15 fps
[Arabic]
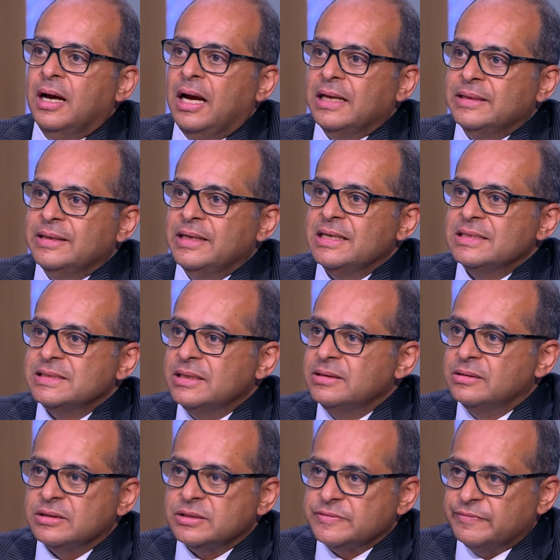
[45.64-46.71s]
عندنا
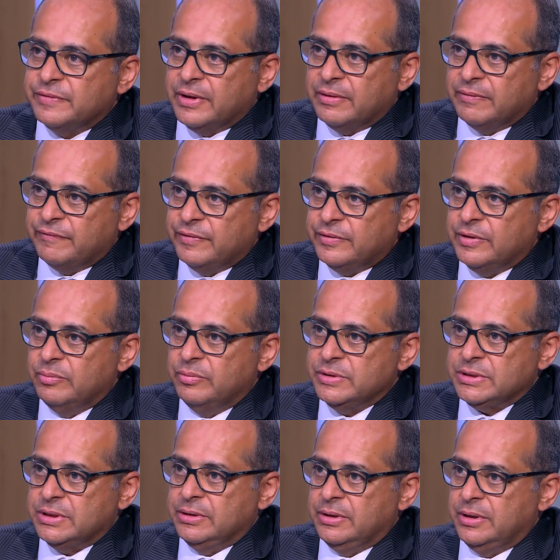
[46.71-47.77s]
سنترز في, في طب
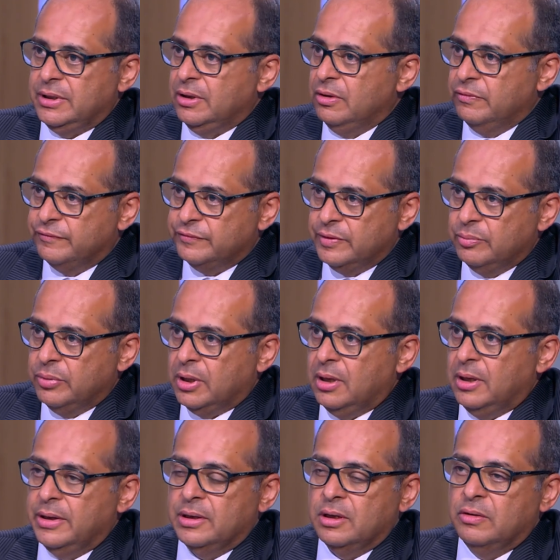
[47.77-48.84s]
اسكندريه وفي طب
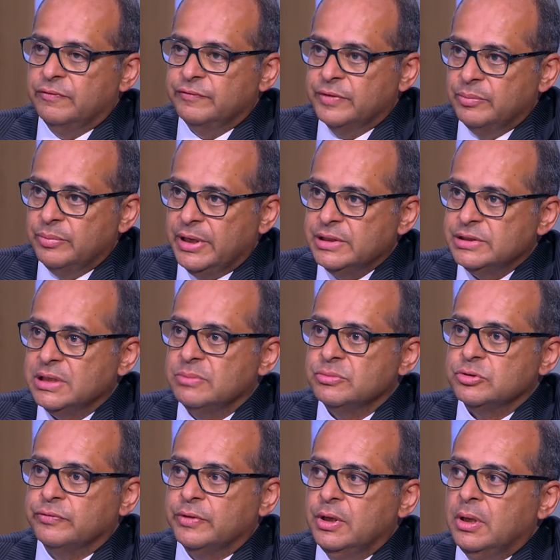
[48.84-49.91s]
القاهره وفي طب عين
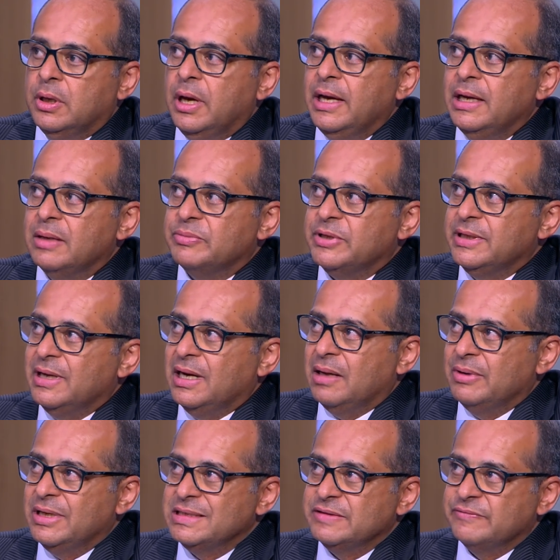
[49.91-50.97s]
شمس احنا ابتدينا
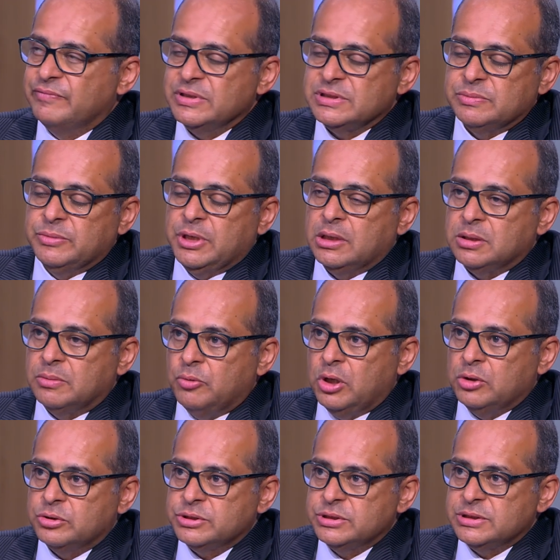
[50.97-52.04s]
العمليات دي في مصر من اكثر من
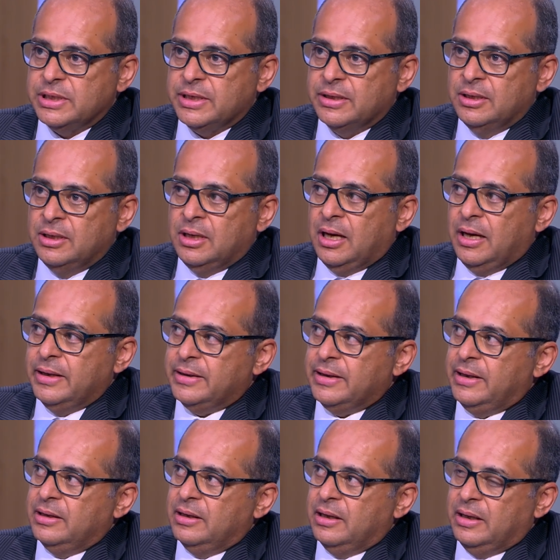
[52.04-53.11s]
21 سنه حضرتك
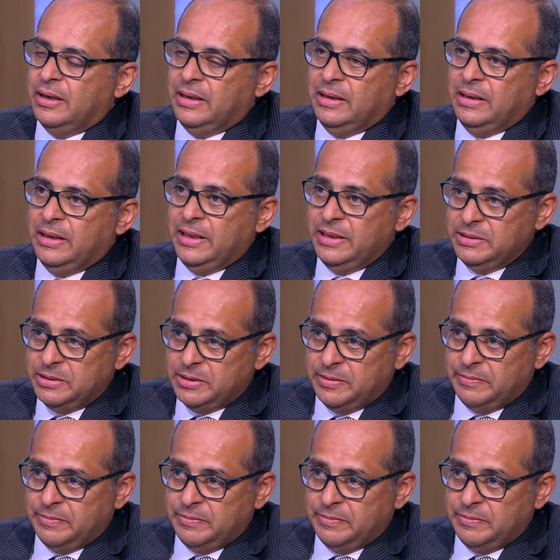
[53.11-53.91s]
احنا الهند